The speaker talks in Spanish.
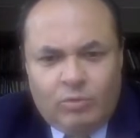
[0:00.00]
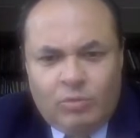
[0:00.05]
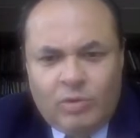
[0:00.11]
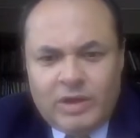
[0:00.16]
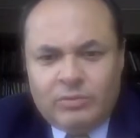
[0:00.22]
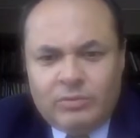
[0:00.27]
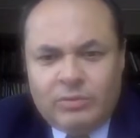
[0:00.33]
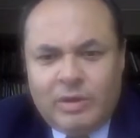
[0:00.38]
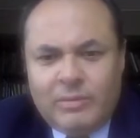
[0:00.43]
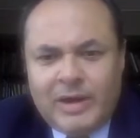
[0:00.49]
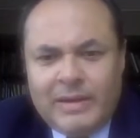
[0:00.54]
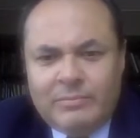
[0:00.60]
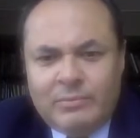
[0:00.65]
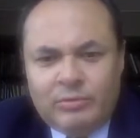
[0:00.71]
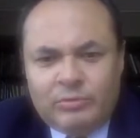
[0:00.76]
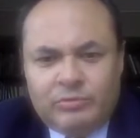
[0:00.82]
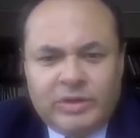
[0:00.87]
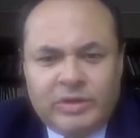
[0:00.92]
Cuando
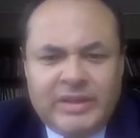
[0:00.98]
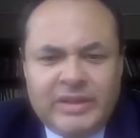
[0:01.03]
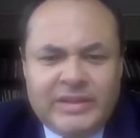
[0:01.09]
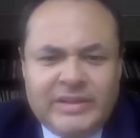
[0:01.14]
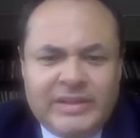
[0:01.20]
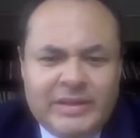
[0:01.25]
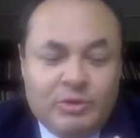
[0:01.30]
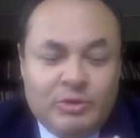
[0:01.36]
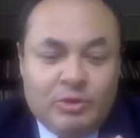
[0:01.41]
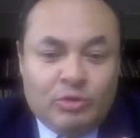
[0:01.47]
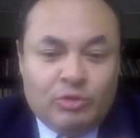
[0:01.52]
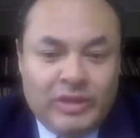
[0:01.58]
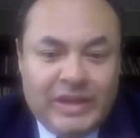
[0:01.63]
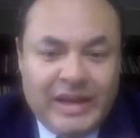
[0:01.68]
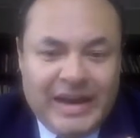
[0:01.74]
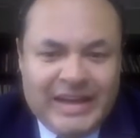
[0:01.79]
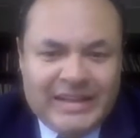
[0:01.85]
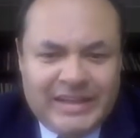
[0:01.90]
hablamos en términos
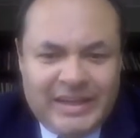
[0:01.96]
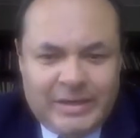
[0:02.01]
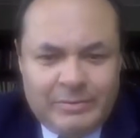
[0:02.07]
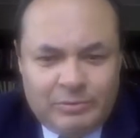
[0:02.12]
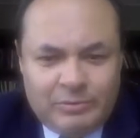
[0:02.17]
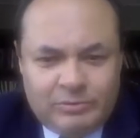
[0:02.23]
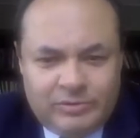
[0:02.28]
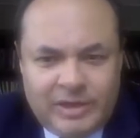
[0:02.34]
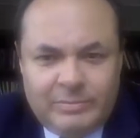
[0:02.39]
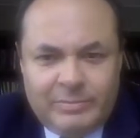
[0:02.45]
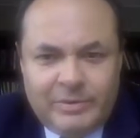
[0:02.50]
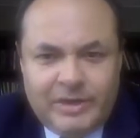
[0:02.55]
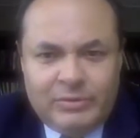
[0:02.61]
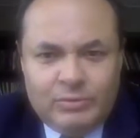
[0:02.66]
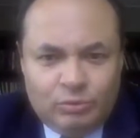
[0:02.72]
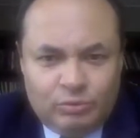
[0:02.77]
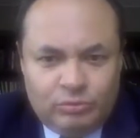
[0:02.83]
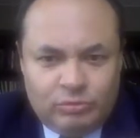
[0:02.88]
negativos del
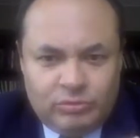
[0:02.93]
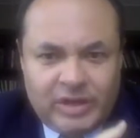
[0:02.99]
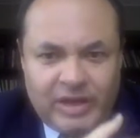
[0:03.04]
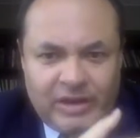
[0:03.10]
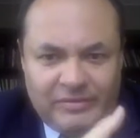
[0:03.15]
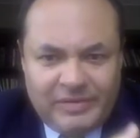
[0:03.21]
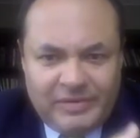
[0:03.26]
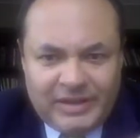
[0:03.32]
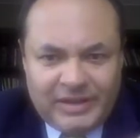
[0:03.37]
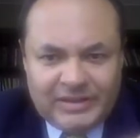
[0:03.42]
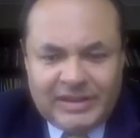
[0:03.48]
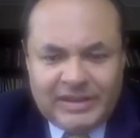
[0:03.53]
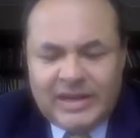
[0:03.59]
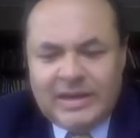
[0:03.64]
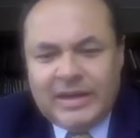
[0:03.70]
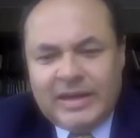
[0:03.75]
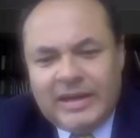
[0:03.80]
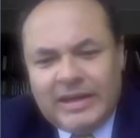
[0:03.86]
virus que afecta
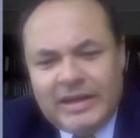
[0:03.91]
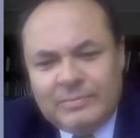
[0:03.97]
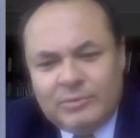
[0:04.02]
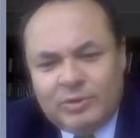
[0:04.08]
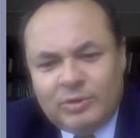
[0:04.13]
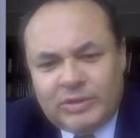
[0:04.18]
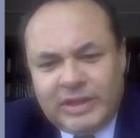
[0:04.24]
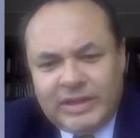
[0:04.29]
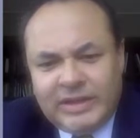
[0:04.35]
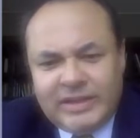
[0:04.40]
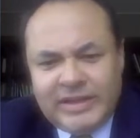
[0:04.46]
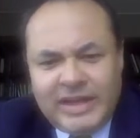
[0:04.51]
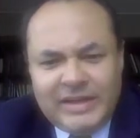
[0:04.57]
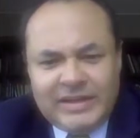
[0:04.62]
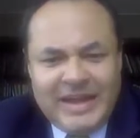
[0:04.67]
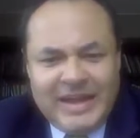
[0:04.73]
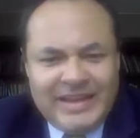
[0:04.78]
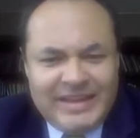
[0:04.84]
la
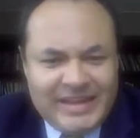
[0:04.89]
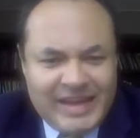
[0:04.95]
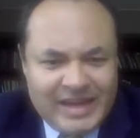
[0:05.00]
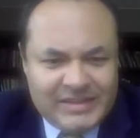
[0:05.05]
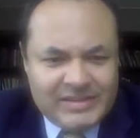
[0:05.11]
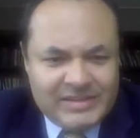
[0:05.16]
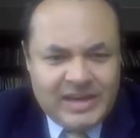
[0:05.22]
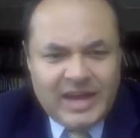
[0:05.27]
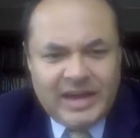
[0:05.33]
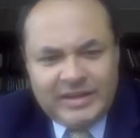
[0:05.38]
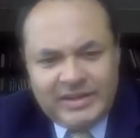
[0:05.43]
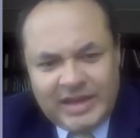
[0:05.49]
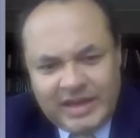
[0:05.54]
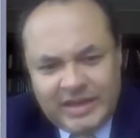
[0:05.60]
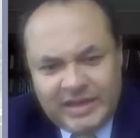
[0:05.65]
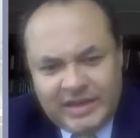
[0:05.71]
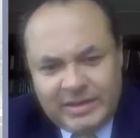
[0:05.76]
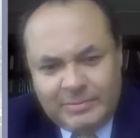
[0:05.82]
mortalidad, hay que aislar
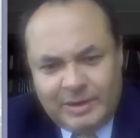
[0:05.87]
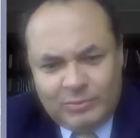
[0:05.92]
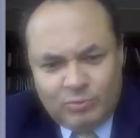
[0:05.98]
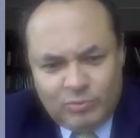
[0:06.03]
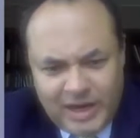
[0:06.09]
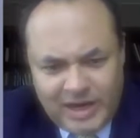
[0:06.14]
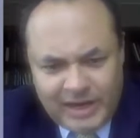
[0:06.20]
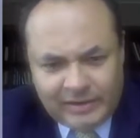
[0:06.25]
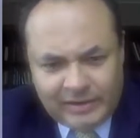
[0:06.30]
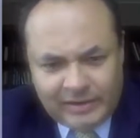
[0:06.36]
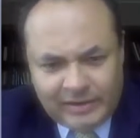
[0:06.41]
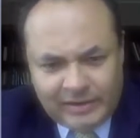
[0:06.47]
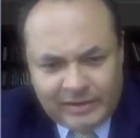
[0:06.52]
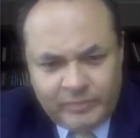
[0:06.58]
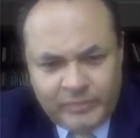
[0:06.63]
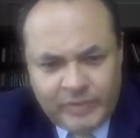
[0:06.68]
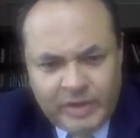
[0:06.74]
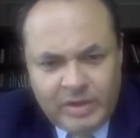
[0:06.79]
y hay que vacunar
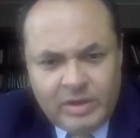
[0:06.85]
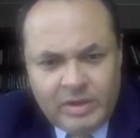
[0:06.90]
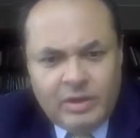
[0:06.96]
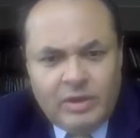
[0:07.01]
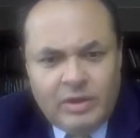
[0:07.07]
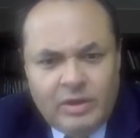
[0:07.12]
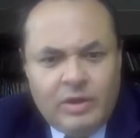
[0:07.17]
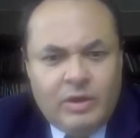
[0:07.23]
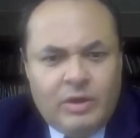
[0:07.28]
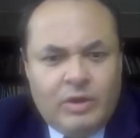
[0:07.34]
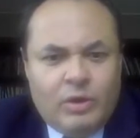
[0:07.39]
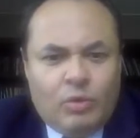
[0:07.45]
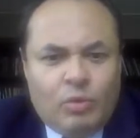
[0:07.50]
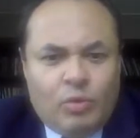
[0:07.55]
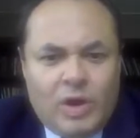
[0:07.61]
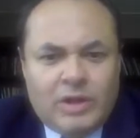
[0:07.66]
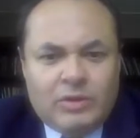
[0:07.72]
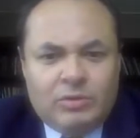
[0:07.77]

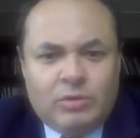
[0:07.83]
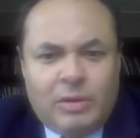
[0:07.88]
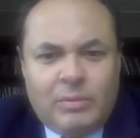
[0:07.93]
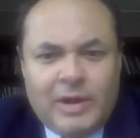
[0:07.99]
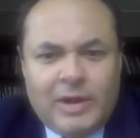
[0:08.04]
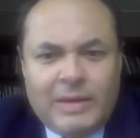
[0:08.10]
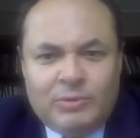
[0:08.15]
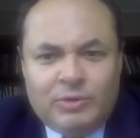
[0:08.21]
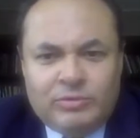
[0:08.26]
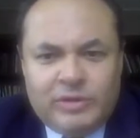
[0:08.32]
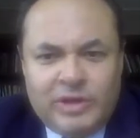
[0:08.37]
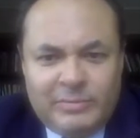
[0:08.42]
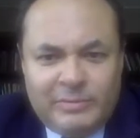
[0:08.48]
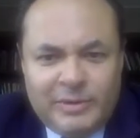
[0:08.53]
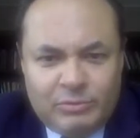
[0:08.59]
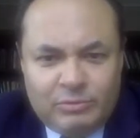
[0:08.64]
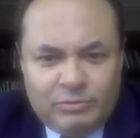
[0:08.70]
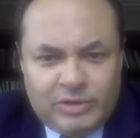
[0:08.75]
cuando hablamos
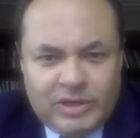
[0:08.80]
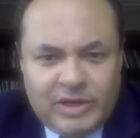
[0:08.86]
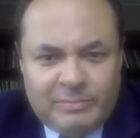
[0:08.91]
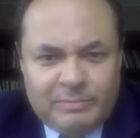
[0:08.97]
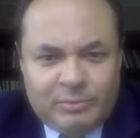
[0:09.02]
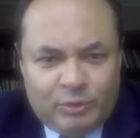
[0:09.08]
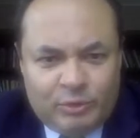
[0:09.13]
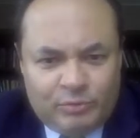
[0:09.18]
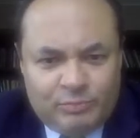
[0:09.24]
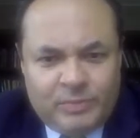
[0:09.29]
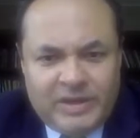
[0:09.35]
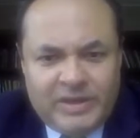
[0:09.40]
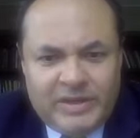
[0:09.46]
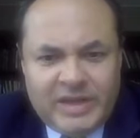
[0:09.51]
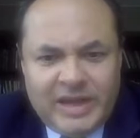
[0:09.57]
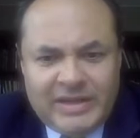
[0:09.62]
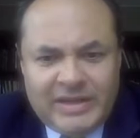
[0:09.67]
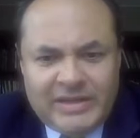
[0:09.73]
del virus de la
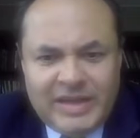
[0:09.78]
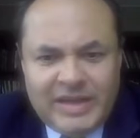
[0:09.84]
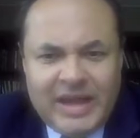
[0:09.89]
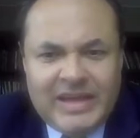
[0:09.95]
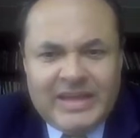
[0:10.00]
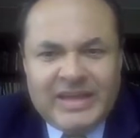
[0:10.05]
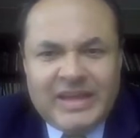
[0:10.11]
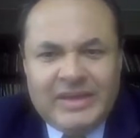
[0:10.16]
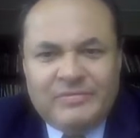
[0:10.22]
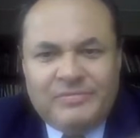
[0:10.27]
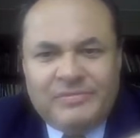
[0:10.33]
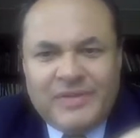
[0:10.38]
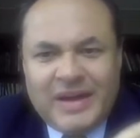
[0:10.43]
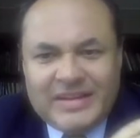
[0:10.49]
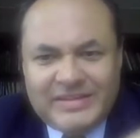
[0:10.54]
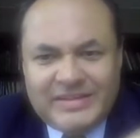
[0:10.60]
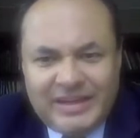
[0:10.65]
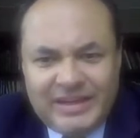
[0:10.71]
prosperidad, hay que
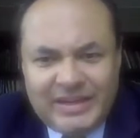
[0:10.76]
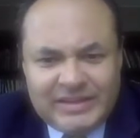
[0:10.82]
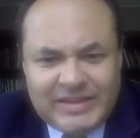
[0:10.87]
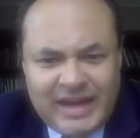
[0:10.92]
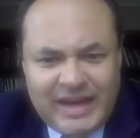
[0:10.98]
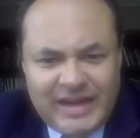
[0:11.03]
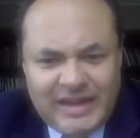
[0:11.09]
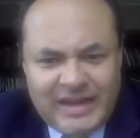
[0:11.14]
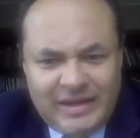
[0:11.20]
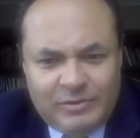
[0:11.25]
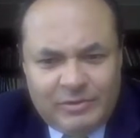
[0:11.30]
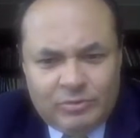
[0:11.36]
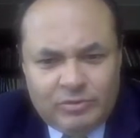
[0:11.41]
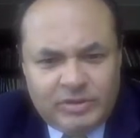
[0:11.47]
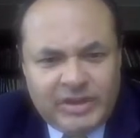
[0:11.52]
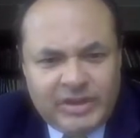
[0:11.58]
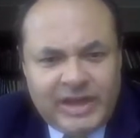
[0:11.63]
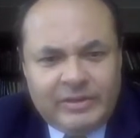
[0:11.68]
facilitar el
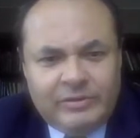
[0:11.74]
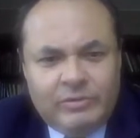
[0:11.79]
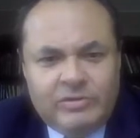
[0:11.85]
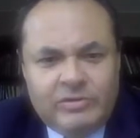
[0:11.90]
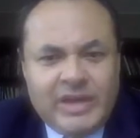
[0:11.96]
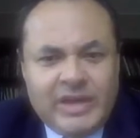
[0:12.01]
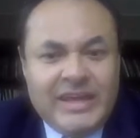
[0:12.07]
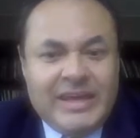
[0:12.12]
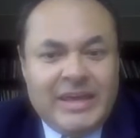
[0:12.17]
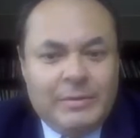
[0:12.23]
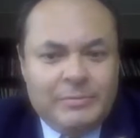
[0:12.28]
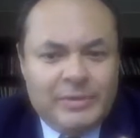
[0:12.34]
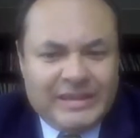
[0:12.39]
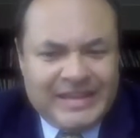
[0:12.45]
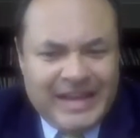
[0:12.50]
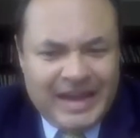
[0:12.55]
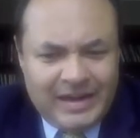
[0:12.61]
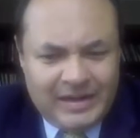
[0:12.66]
contagio y hay que
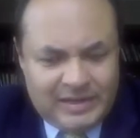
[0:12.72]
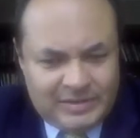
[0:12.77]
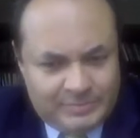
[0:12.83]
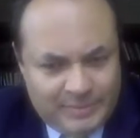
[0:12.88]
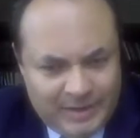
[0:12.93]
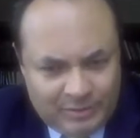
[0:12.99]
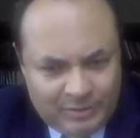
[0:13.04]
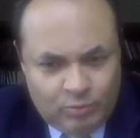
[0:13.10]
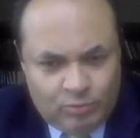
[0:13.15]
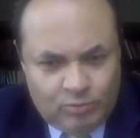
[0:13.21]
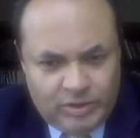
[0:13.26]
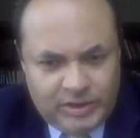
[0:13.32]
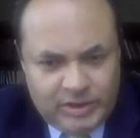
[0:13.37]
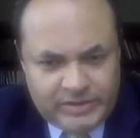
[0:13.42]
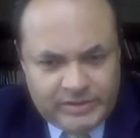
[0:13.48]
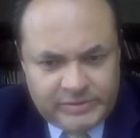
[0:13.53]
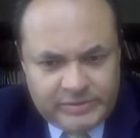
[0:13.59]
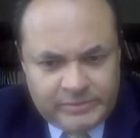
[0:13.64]
evitar las
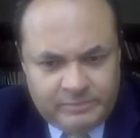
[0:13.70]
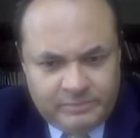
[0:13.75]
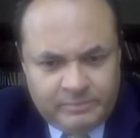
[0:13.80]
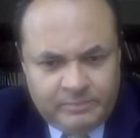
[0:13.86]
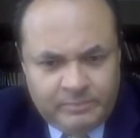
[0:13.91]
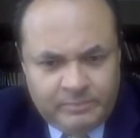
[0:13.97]
vacunas.